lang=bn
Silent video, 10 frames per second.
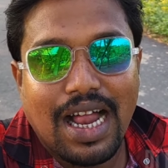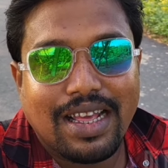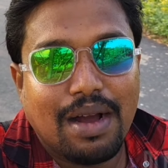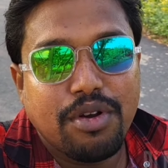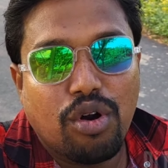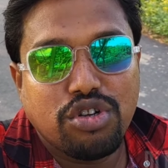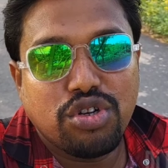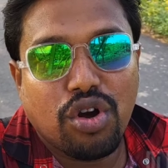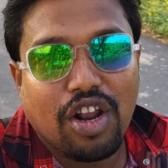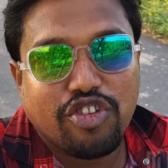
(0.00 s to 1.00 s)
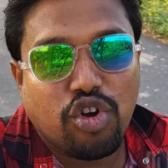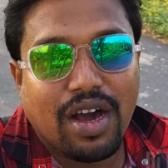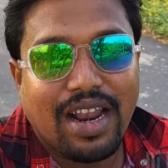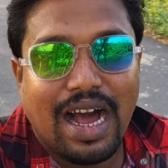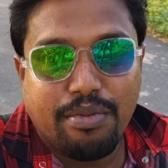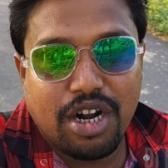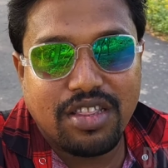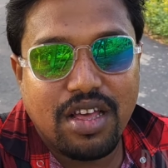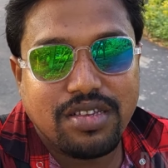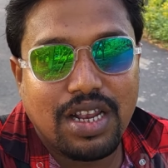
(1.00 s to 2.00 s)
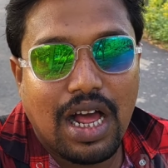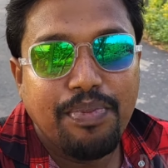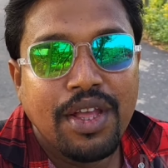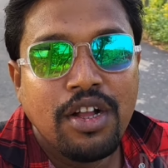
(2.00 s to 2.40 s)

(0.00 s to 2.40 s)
কালকে আমি অর্জুননগরে সকালে আপডেট দিয়েছিলাম